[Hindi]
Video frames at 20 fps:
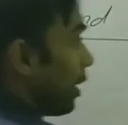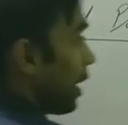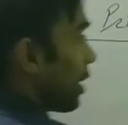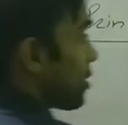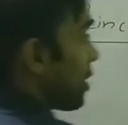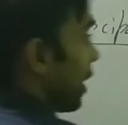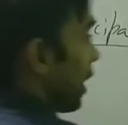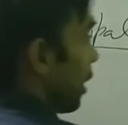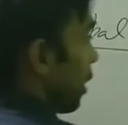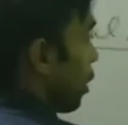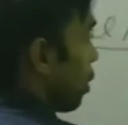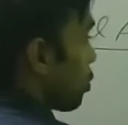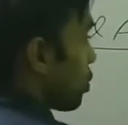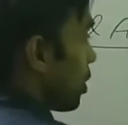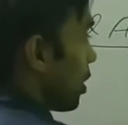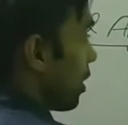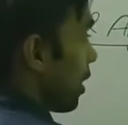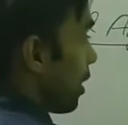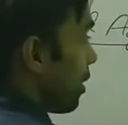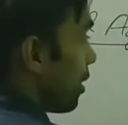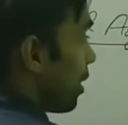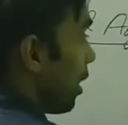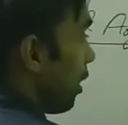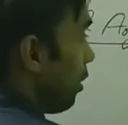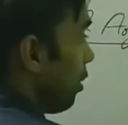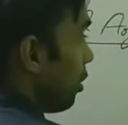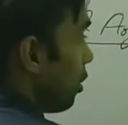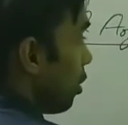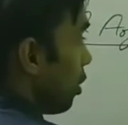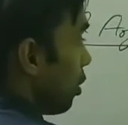ठीक है जेड अगर उसने दे
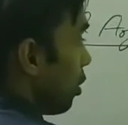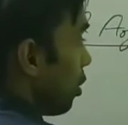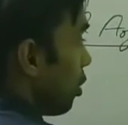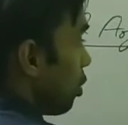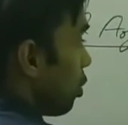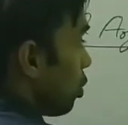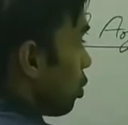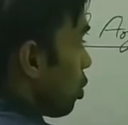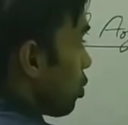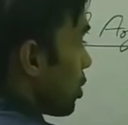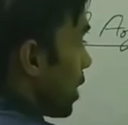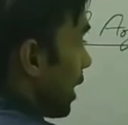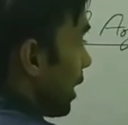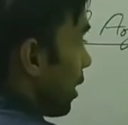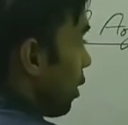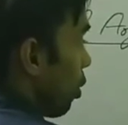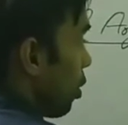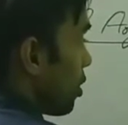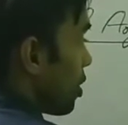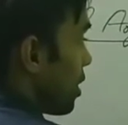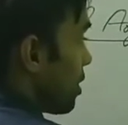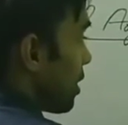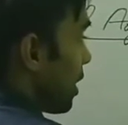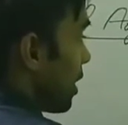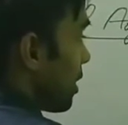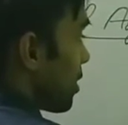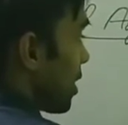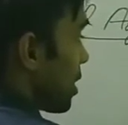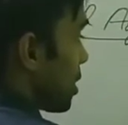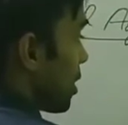दिया तो जेड के ओरिजन से